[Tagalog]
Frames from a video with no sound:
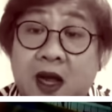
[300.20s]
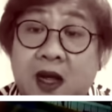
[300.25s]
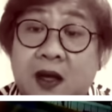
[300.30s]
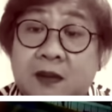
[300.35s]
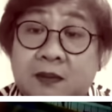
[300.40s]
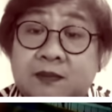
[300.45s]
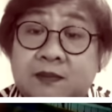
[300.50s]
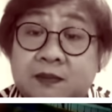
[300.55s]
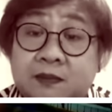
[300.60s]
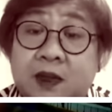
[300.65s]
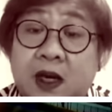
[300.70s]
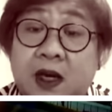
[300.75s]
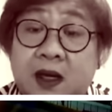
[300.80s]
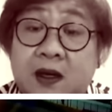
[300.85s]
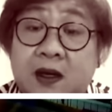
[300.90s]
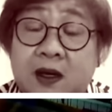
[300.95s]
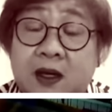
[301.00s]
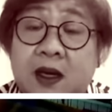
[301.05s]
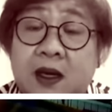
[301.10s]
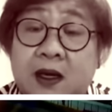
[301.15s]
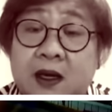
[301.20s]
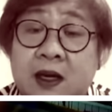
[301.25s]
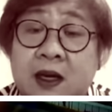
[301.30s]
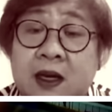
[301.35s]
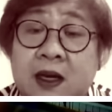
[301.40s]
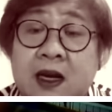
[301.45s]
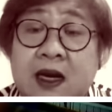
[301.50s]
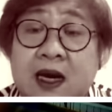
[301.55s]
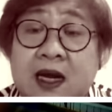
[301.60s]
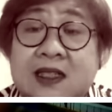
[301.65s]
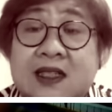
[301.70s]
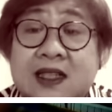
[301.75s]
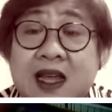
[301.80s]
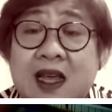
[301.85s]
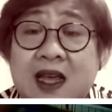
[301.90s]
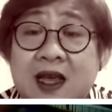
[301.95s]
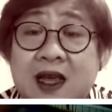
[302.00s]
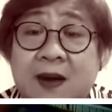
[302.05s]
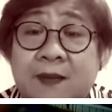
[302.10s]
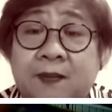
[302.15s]
yeah. Ay, ay, ay.
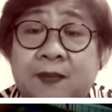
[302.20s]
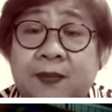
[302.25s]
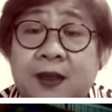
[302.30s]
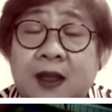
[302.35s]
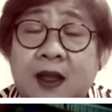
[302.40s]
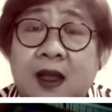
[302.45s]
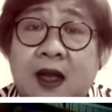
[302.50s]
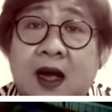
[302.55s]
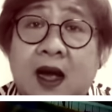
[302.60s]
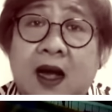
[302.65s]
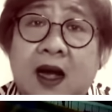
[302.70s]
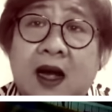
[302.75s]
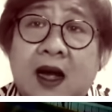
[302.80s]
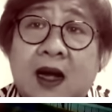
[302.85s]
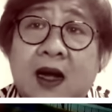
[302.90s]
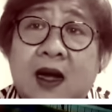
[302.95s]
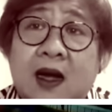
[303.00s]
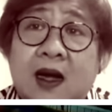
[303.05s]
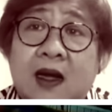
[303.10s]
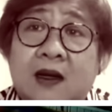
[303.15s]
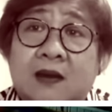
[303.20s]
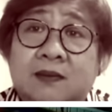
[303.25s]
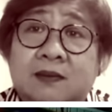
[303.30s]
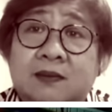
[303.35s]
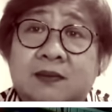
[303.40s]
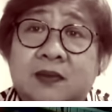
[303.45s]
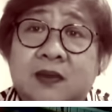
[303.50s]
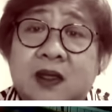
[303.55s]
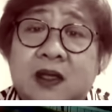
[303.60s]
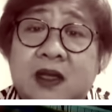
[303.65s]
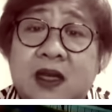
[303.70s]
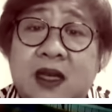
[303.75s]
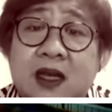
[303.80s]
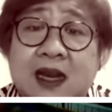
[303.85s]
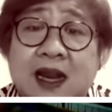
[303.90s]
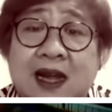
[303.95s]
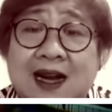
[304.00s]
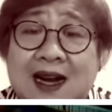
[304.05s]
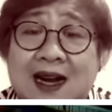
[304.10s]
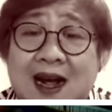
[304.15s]
Kasi uh,
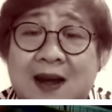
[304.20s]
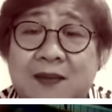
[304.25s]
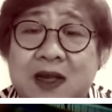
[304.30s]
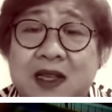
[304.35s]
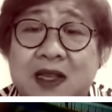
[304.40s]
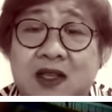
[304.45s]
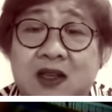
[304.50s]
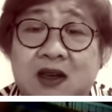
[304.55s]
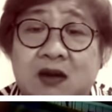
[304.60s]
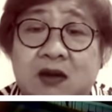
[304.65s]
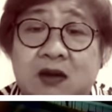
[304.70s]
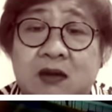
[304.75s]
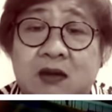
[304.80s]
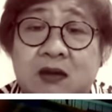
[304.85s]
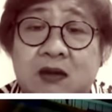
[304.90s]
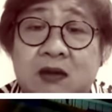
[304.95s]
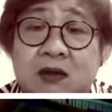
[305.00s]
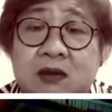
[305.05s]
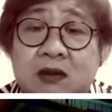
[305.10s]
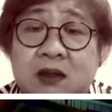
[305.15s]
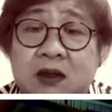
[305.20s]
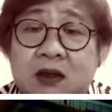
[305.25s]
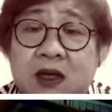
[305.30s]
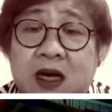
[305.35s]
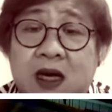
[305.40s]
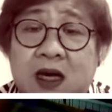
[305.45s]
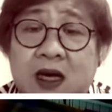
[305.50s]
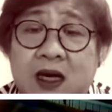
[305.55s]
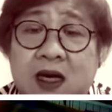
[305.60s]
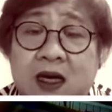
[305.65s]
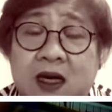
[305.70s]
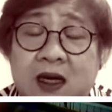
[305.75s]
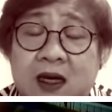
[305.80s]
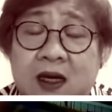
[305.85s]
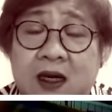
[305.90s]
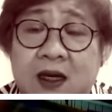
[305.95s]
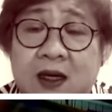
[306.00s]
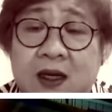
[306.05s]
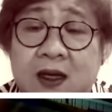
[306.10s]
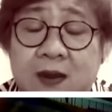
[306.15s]
ginagamit yung
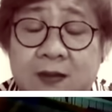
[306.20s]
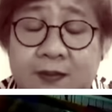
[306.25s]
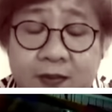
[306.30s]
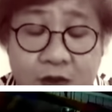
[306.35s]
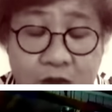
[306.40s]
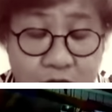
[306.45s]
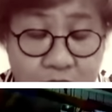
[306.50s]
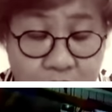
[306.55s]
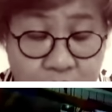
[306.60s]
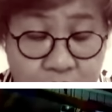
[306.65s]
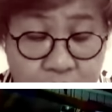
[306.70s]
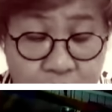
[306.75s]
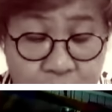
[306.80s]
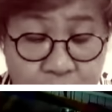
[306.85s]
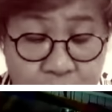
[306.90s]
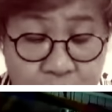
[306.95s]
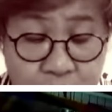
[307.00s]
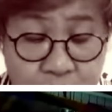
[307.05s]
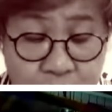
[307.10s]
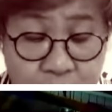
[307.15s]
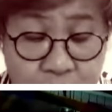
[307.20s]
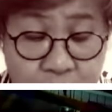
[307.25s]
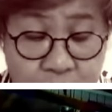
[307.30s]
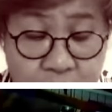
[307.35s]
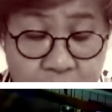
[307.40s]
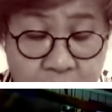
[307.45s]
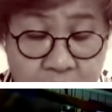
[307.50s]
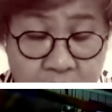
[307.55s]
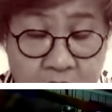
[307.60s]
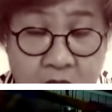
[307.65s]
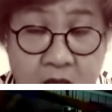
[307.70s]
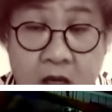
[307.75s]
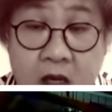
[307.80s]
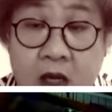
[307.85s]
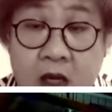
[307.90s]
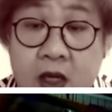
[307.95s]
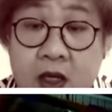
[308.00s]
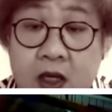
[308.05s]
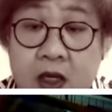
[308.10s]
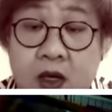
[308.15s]
uh, yung
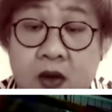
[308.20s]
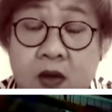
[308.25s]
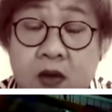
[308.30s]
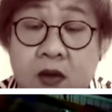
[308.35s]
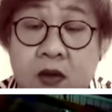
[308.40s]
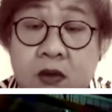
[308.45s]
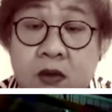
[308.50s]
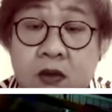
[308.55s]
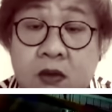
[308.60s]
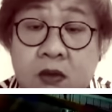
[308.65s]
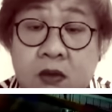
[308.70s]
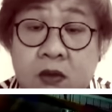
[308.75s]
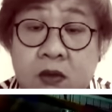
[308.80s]
yung